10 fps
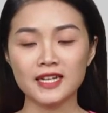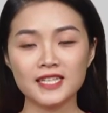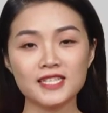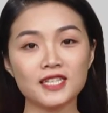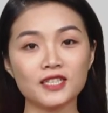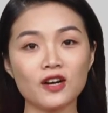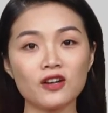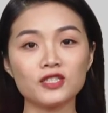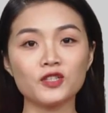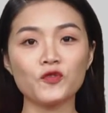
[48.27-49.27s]
Chương trình có
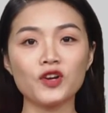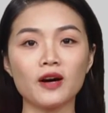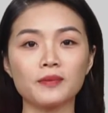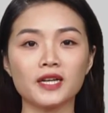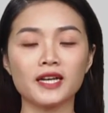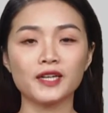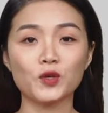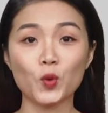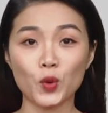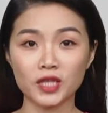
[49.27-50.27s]
sự phối hợp thực hiện
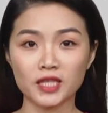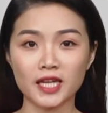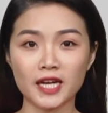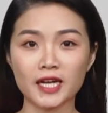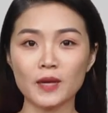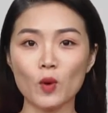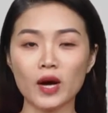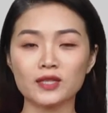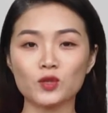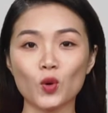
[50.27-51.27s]
của Quỹ từ thiện Kim
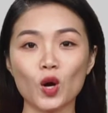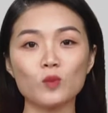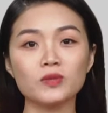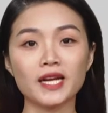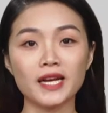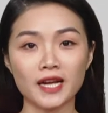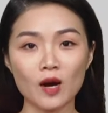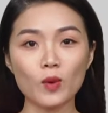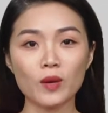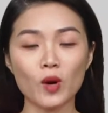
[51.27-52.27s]
Oanh thuộc công ty địa
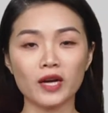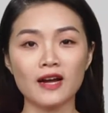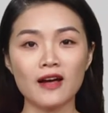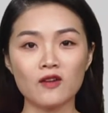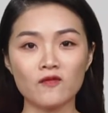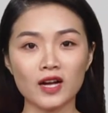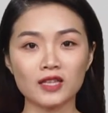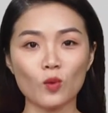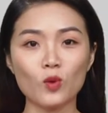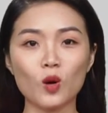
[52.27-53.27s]
ốc Kim Oanh và
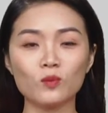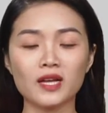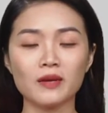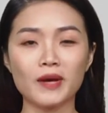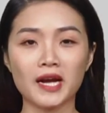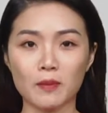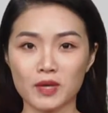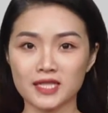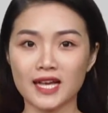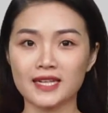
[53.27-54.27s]
tổng công ty
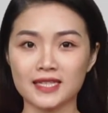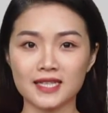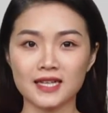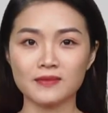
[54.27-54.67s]
BKMS ADC.